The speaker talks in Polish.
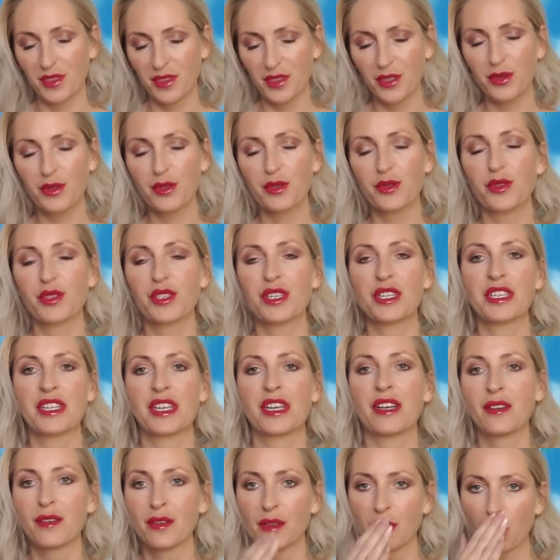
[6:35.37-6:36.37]
Do
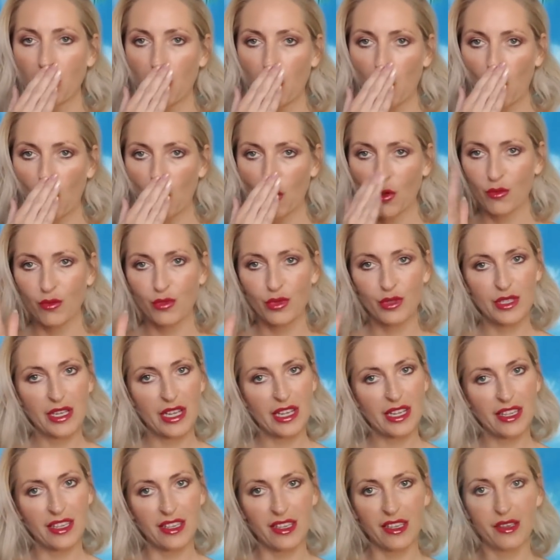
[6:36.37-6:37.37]
usłyszenia.
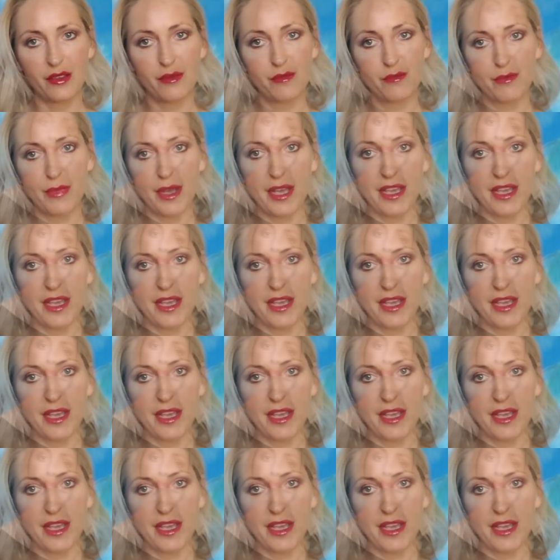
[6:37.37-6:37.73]
Buziaki.